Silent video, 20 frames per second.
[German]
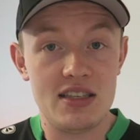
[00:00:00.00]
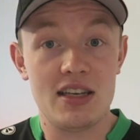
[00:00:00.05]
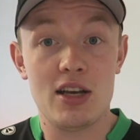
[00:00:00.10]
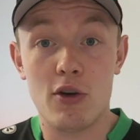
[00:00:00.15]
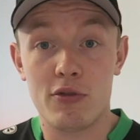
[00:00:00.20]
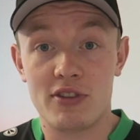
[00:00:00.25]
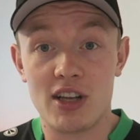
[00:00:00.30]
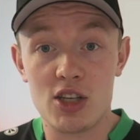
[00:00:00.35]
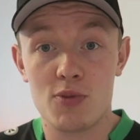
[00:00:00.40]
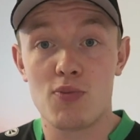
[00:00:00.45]
sich
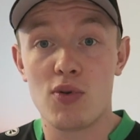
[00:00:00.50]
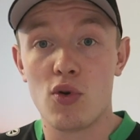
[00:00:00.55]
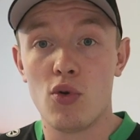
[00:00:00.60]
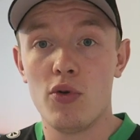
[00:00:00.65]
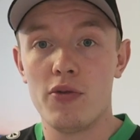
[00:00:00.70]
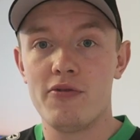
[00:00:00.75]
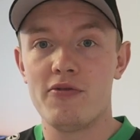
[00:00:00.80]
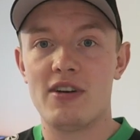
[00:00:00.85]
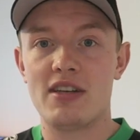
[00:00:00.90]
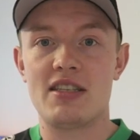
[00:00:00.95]
auf das
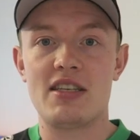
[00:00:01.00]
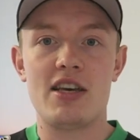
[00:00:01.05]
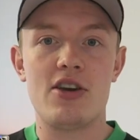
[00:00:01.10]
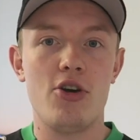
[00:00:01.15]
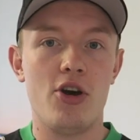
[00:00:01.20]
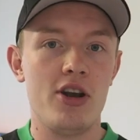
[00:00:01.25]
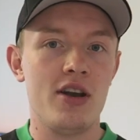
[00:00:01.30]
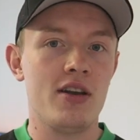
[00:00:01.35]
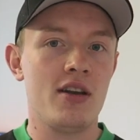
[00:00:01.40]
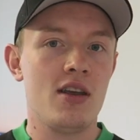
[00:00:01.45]
berufen, was sie
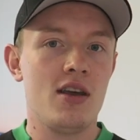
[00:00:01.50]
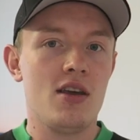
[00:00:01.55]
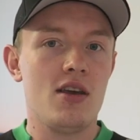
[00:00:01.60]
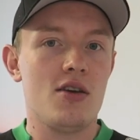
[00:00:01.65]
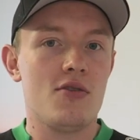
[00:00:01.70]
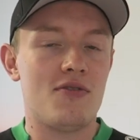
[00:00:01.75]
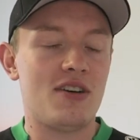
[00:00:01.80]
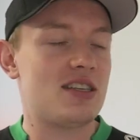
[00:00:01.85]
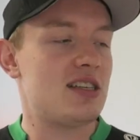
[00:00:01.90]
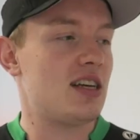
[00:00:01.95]
können,
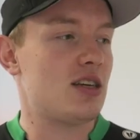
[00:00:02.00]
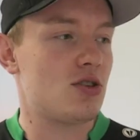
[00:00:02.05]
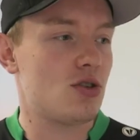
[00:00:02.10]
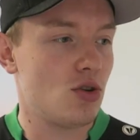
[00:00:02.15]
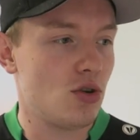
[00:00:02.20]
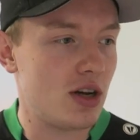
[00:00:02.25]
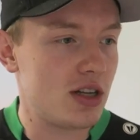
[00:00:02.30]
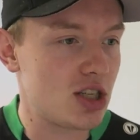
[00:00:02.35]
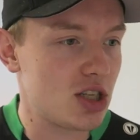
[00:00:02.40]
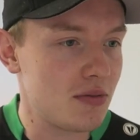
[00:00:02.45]
was
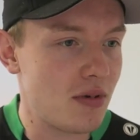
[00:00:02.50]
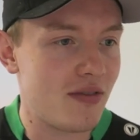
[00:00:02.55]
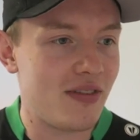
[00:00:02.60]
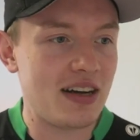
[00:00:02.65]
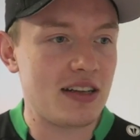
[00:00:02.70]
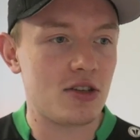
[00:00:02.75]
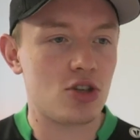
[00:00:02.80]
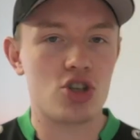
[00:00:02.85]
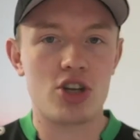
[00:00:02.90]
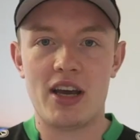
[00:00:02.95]
96 über
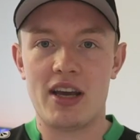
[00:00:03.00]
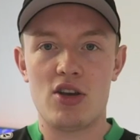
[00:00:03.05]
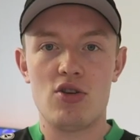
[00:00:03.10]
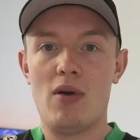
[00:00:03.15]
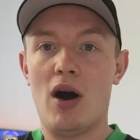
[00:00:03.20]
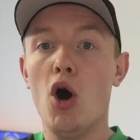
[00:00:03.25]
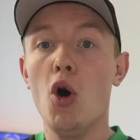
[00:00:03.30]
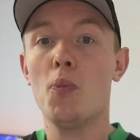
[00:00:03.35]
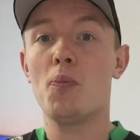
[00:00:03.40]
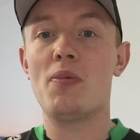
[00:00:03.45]
weite Strecken
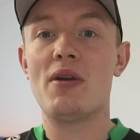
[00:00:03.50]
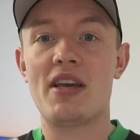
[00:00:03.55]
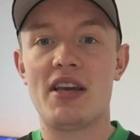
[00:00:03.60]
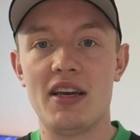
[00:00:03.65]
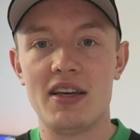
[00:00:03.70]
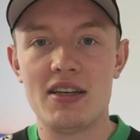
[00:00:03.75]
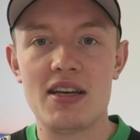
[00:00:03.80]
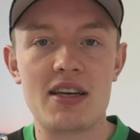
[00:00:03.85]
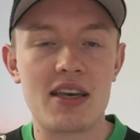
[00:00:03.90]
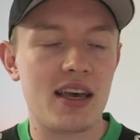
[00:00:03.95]
überhaupt nicht
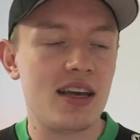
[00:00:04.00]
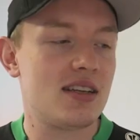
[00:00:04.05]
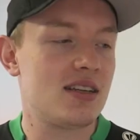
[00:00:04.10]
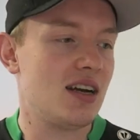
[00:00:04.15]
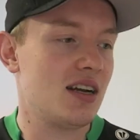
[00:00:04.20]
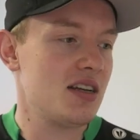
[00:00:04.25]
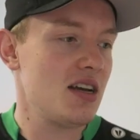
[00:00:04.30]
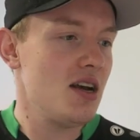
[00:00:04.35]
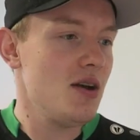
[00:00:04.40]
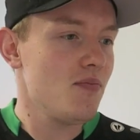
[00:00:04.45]
hingekriegt
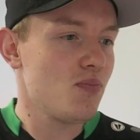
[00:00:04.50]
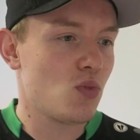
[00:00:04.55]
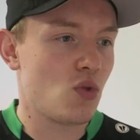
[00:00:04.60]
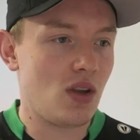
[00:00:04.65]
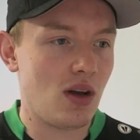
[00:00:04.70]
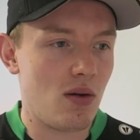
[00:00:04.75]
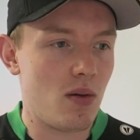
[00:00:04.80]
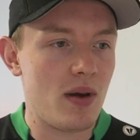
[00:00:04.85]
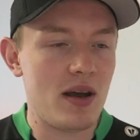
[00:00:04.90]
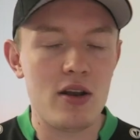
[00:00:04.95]
hat
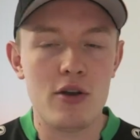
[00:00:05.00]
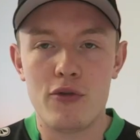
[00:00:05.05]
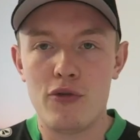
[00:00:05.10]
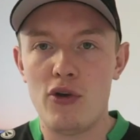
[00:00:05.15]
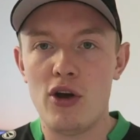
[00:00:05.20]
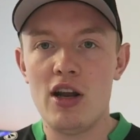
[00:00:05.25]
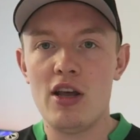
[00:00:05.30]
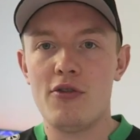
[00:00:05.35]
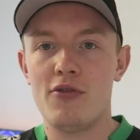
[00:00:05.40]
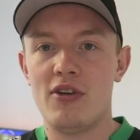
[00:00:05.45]
und haben am Ende
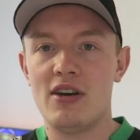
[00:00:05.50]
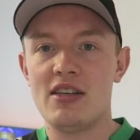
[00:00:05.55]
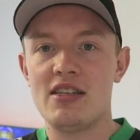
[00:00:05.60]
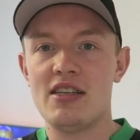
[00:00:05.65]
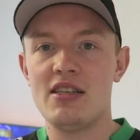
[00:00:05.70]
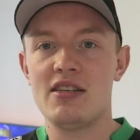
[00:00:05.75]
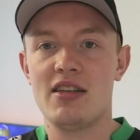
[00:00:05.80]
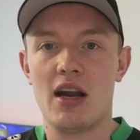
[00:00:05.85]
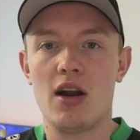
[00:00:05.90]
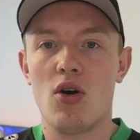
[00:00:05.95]
völlig verloren
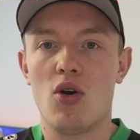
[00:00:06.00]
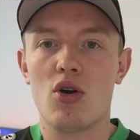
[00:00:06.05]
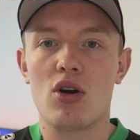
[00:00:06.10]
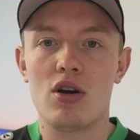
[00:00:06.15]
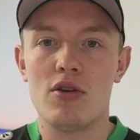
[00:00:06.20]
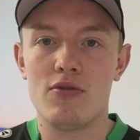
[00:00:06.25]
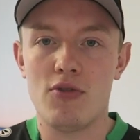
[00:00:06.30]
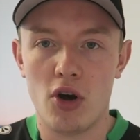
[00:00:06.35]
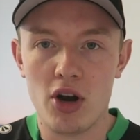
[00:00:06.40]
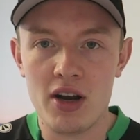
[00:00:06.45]
verdient dann auch
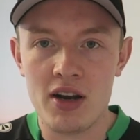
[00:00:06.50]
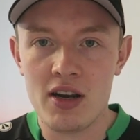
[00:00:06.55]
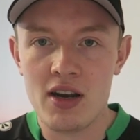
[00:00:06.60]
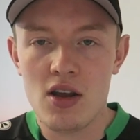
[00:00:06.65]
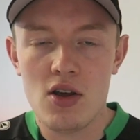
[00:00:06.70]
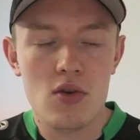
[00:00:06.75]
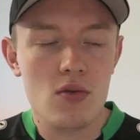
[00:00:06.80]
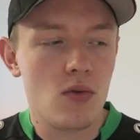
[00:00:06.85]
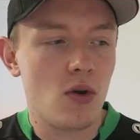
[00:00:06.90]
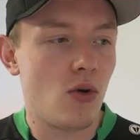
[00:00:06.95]
gewonnen.
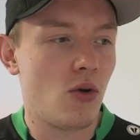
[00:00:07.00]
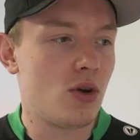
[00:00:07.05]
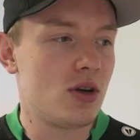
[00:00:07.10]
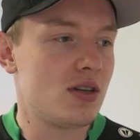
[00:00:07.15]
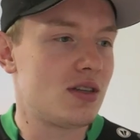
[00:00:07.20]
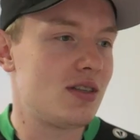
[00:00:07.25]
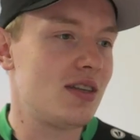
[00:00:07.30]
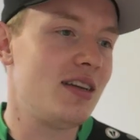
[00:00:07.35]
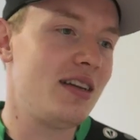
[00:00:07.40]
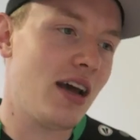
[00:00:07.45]

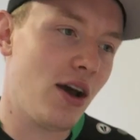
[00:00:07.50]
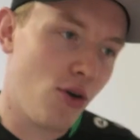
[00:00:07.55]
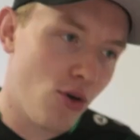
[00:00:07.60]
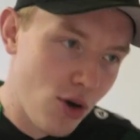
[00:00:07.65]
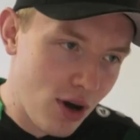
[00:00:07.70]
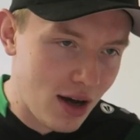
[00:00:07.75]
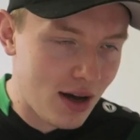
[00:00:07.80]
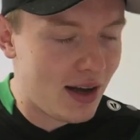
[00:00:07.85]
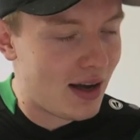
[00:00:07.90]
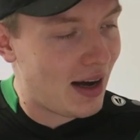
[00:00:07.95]
Und in der
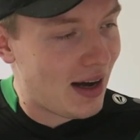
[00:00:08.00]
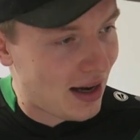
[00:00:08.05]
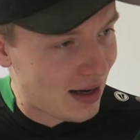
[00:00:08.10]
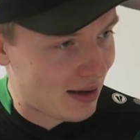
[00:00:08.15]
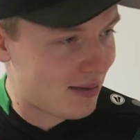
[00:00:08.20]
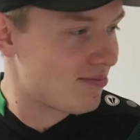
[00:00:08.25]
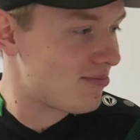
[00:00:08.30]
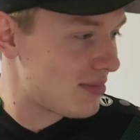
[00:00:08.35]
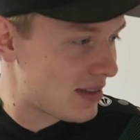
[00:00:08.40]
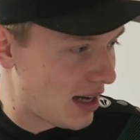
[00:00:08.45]
Höhe,
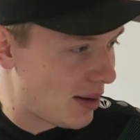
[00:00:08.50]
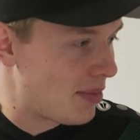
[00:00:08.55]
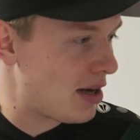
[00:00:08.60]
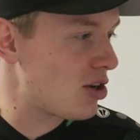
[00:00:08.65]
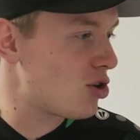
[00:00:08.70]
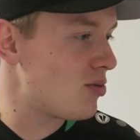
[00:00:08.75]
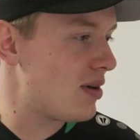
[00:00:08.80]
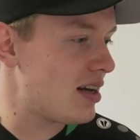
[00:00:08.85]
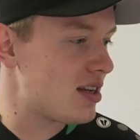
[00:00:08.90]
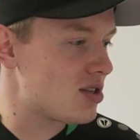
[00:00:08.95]
ja, kann
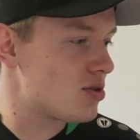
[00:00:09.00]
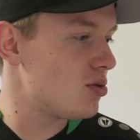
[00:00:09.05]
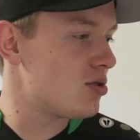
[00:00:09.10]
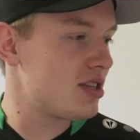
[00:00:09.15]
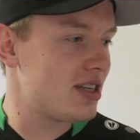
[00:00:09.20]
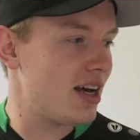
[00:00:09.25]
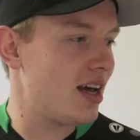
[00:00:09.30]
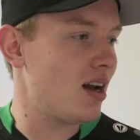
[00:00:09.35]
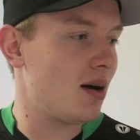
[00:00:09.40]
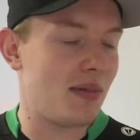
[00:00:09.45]
man drüber
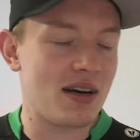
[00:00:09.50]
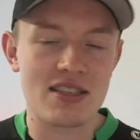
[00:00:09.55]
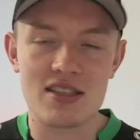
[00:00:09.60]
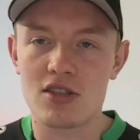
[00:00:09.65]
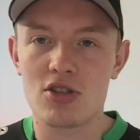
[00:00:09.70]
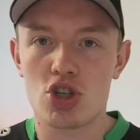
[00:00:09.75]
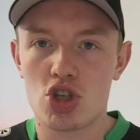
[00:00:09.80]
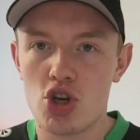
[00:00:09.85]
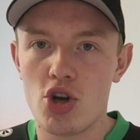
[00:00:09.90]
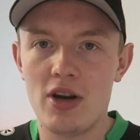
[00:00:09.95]
diskutieren, aber es
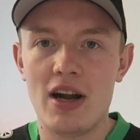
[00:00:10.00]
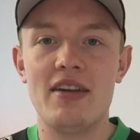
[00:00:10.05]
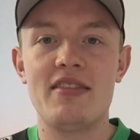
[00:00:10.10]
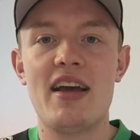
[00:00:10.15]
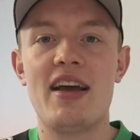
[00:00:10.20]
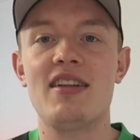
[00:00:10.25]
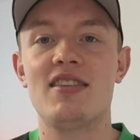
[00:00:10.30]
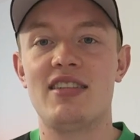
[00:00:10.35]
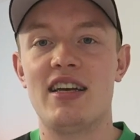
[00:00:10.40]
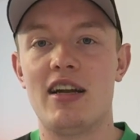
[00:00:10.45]
ist ein schöner
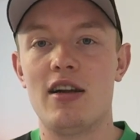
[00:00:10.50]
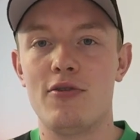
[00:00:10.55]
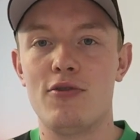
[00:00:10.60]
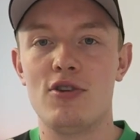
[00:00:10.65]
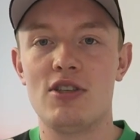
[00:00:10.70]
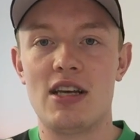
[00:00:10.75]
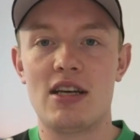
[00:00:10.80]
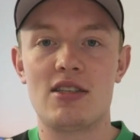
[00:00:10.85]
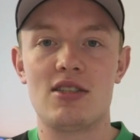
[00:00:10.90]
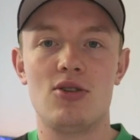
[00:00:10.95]
Denkzettel
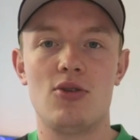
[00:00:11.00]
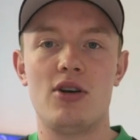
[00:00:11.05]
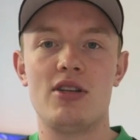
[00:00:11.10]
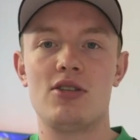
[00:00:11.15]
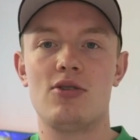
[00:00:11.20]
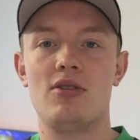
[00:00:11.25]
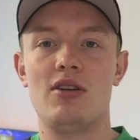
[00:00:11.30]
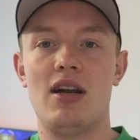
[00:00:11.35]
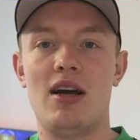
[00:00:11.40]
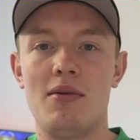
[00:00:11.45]
für
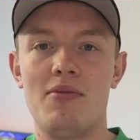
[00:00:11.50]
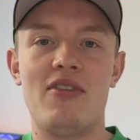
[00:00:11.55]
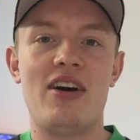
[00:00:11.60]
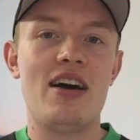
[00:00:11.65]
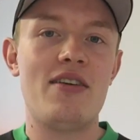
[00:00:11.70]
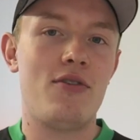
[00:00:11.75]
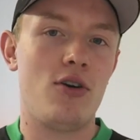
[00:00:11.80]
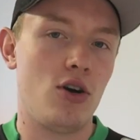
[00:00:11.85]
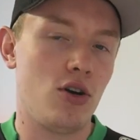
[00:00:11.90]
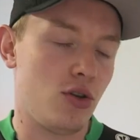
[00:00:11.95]
96 und den haben wir
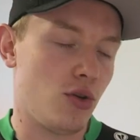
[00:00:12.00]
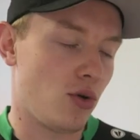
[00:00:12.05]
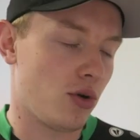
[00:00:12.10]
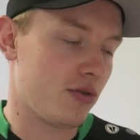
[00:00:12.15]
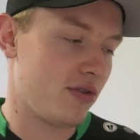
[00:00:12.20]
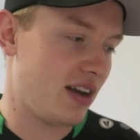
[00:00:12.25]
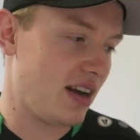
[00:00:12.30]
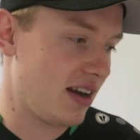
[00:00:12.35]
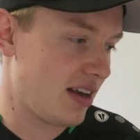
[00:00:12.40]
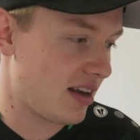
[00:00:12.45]
einfach auch
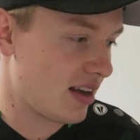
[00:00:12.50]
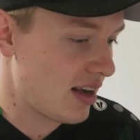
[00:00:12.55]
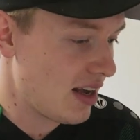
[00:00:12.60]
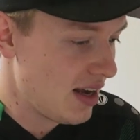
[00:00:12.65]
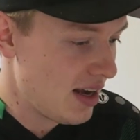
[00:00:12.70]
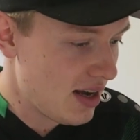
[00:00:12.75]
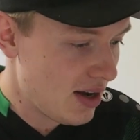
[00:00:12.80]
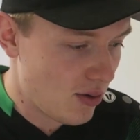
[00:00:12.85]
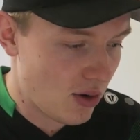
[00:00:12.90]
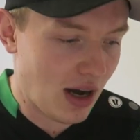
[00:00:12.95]
notwendig.
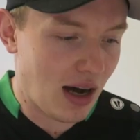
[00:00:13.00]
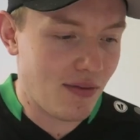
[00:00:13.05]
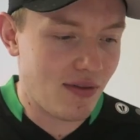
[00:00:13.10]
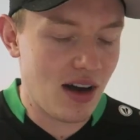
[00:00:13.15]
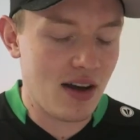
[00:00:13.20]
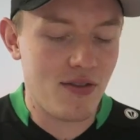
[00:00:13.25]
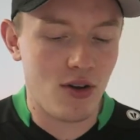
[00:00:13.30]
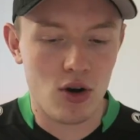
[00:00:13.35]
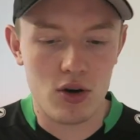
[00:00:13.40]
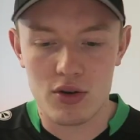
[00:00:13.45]
Oder haben
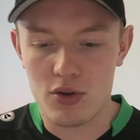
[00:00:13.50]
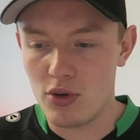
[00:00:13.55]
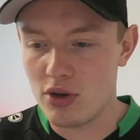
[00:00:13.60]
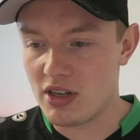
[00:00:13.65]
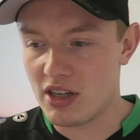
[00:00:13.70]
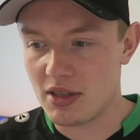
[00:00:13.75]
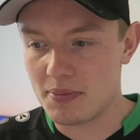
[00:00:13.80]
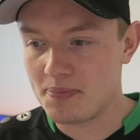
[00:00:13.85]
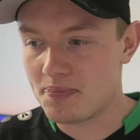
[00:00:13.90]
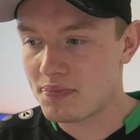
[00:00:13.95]
wir einfach auch
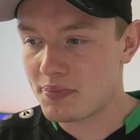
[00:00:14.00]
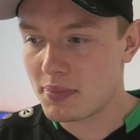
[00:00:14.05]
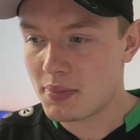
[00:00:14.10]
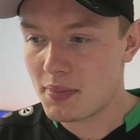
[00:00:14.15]
nötig.